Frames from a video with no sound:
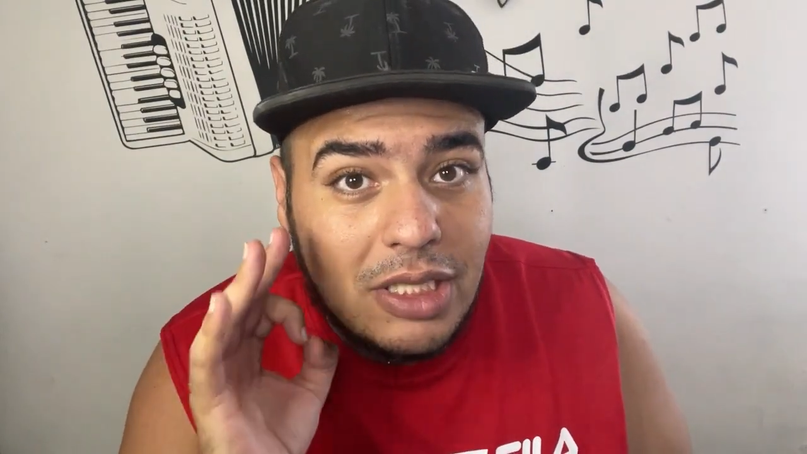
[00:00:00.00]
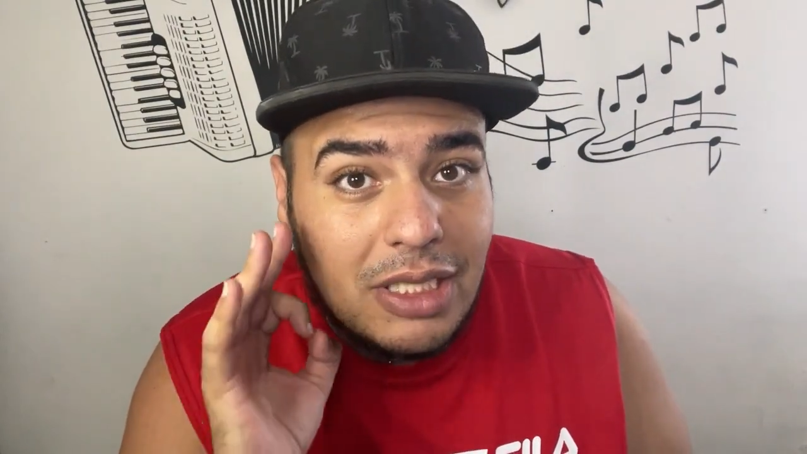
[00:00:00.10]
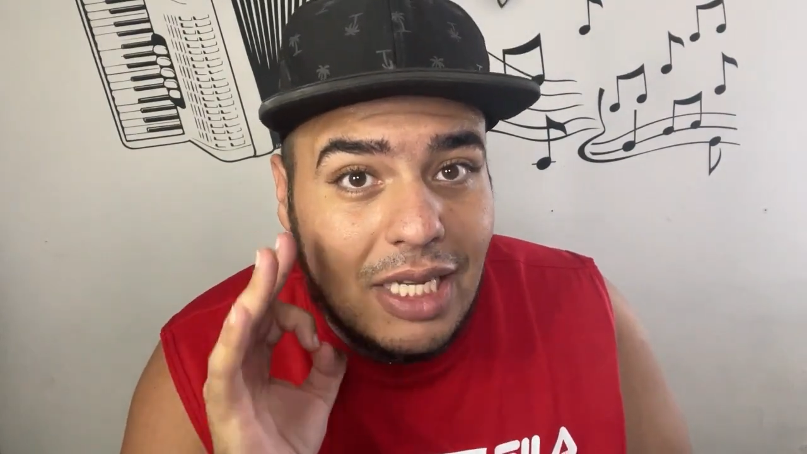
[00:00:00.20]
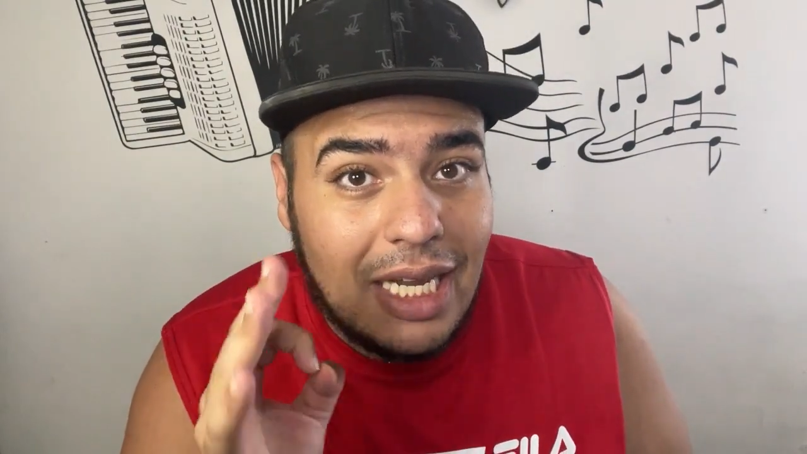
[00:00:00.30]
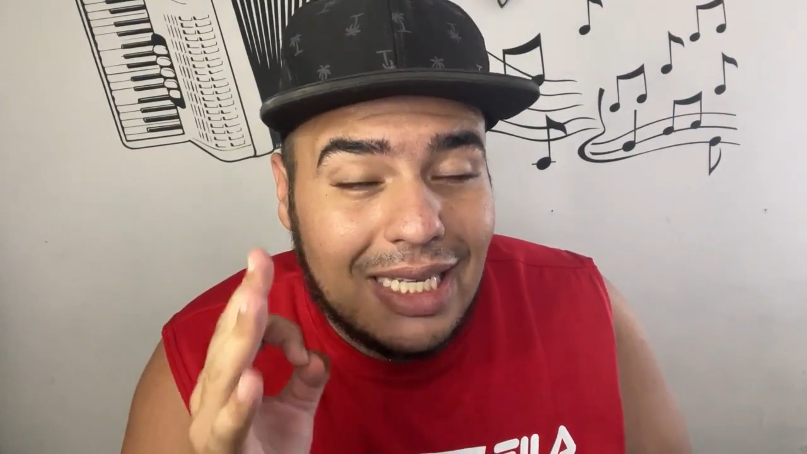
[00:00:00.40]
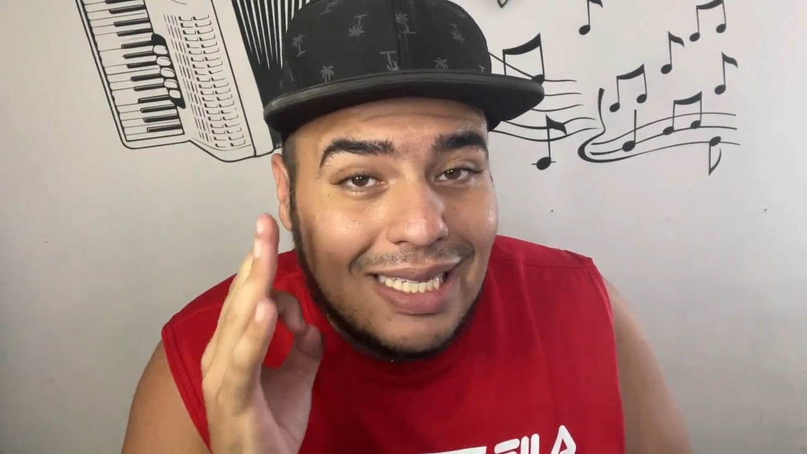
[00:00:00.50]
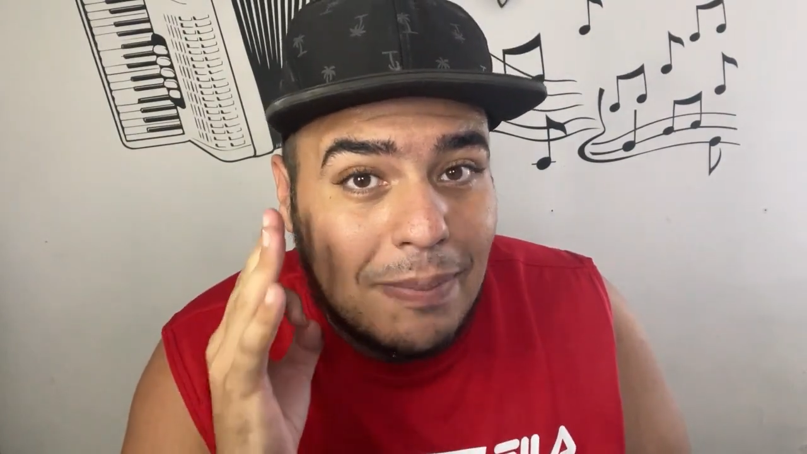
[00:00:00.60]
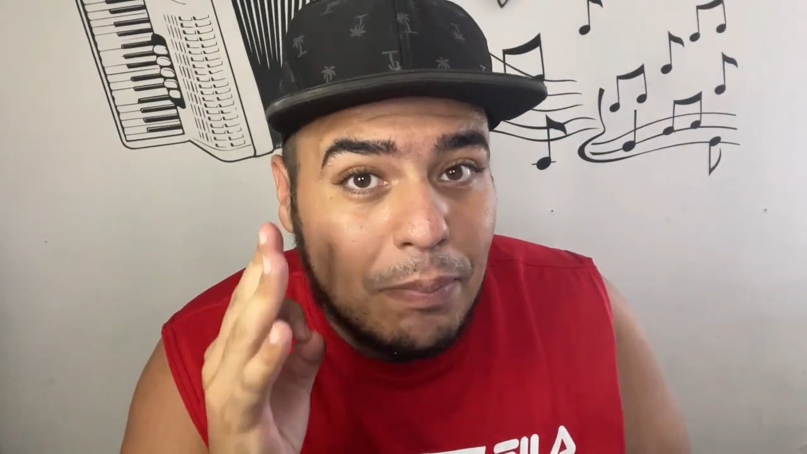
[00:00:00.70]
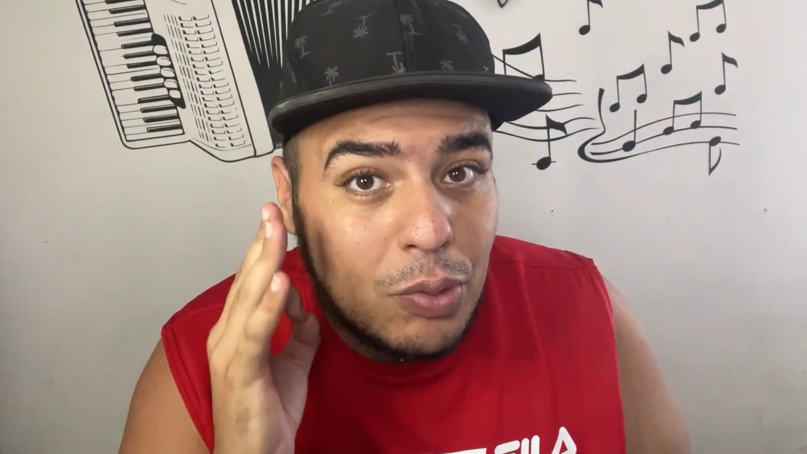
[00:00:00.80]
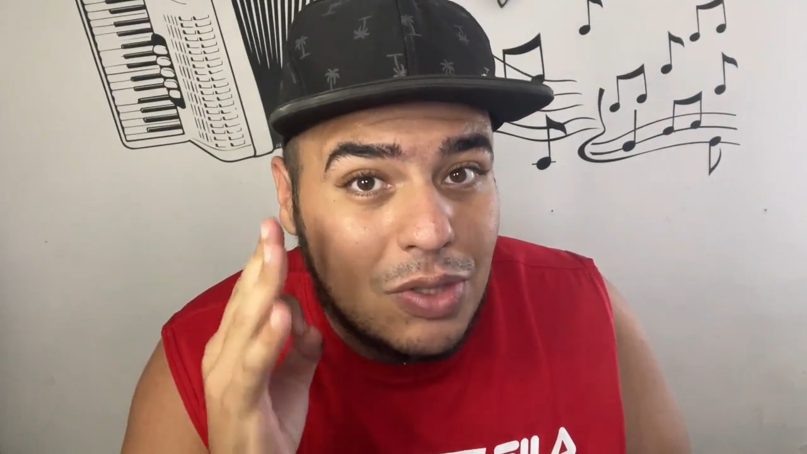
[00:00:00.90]

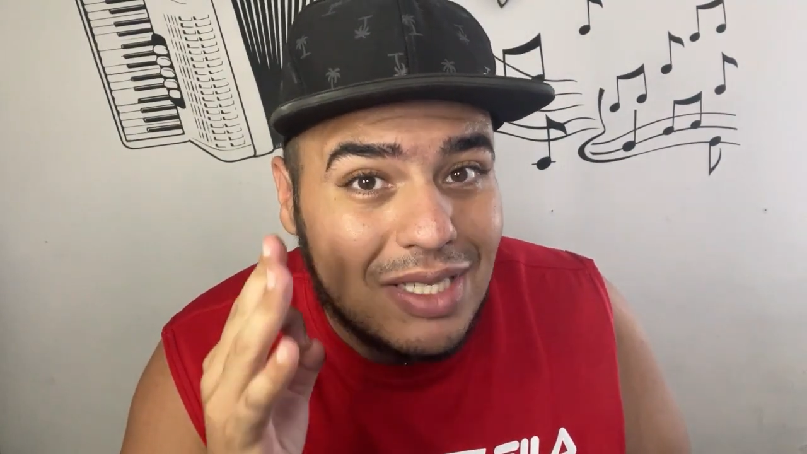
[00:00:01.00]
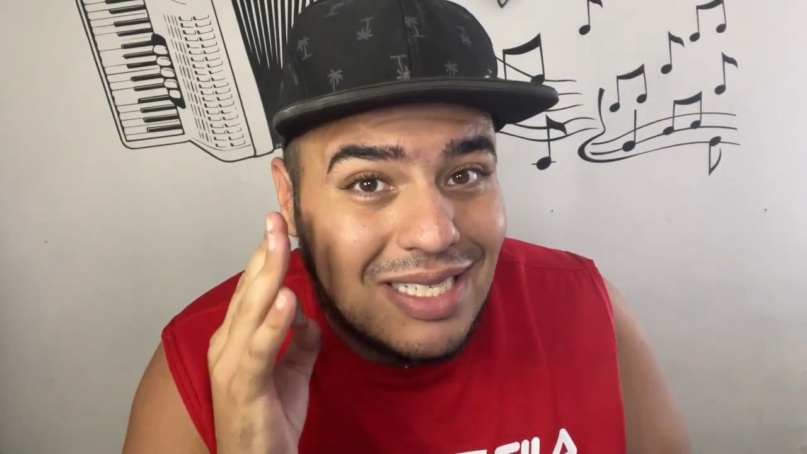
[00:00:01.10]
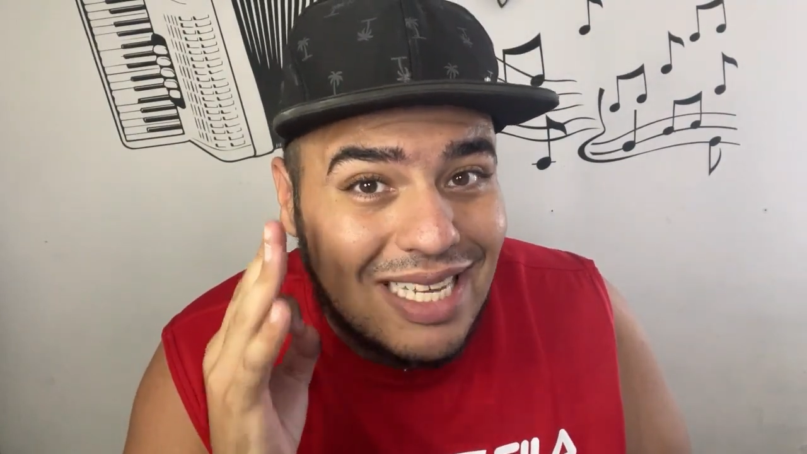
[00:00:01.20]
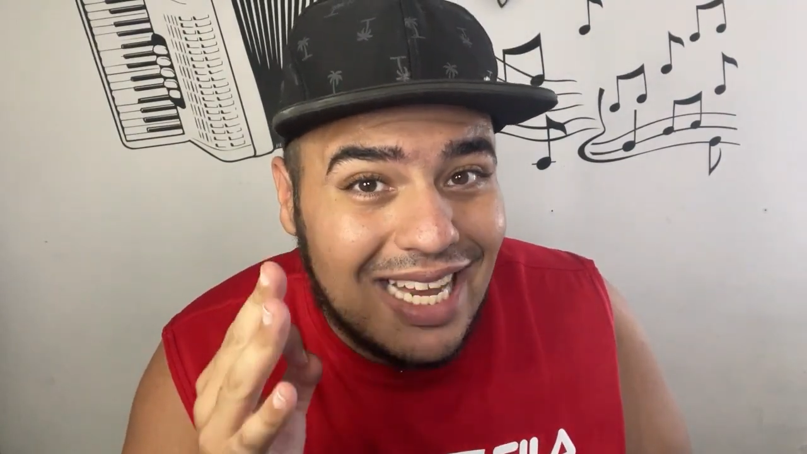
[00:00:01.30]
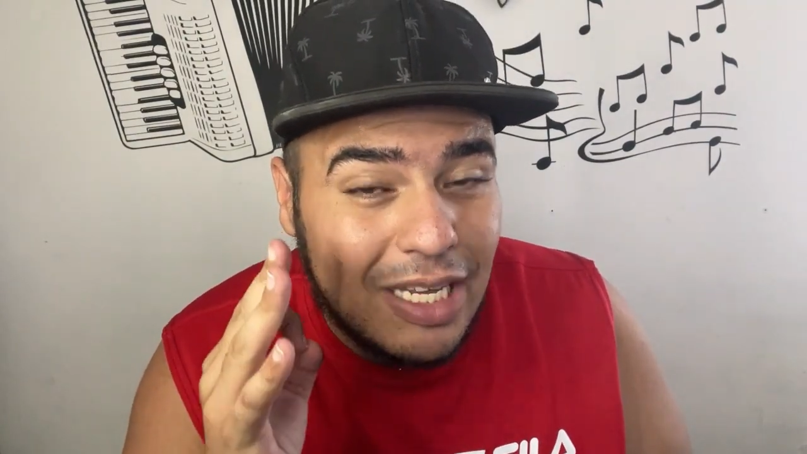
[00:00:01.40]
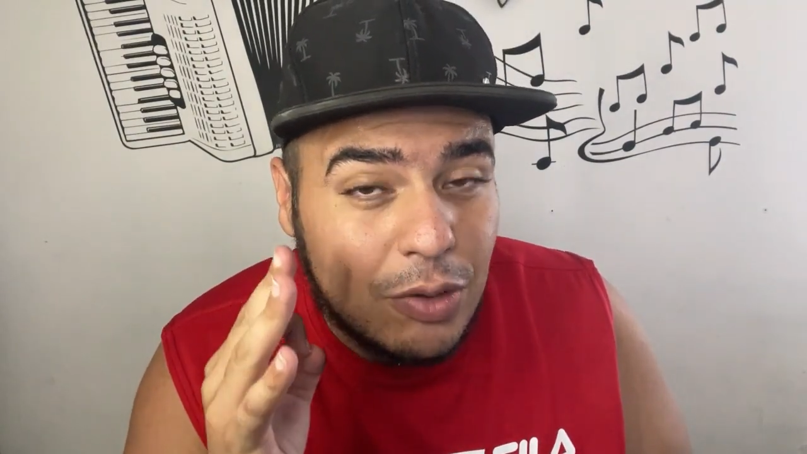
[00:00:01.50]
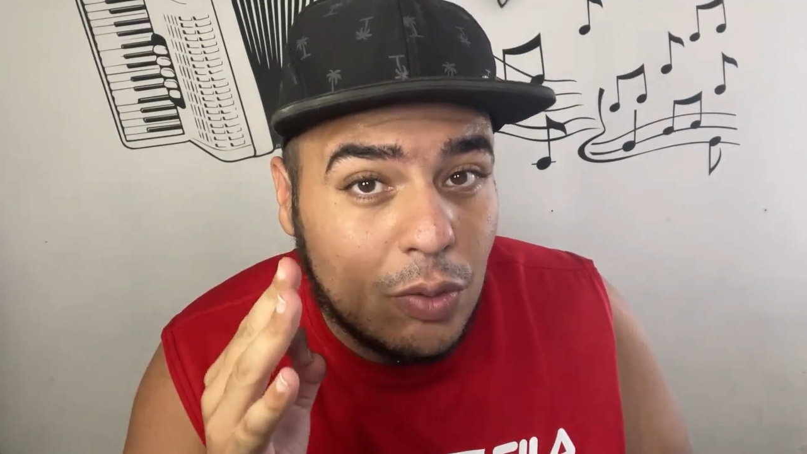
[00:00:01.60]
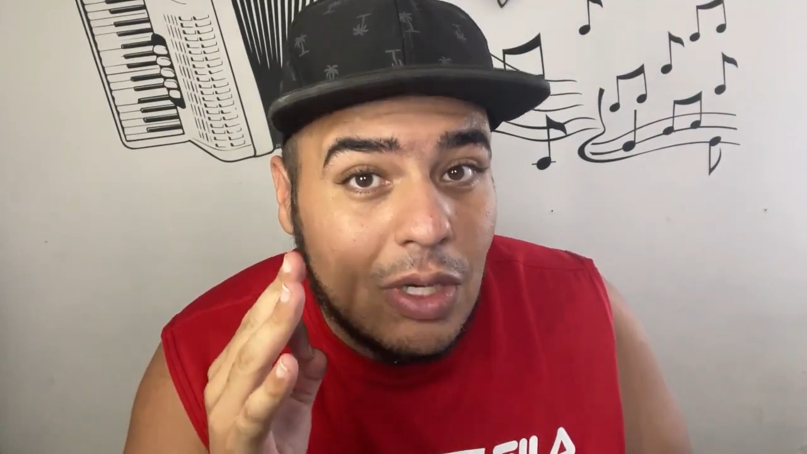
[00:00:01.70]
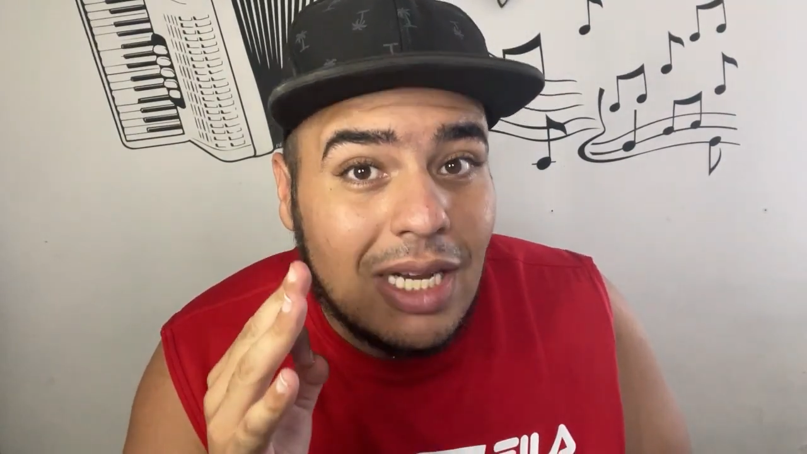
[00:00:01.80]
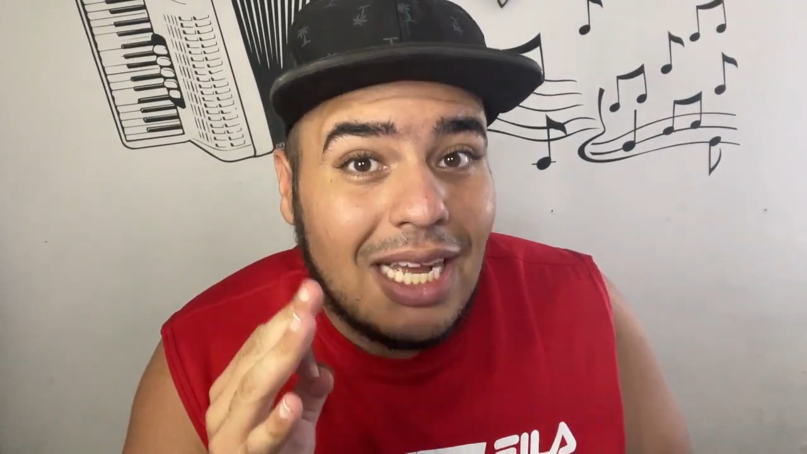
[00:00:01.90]
30%.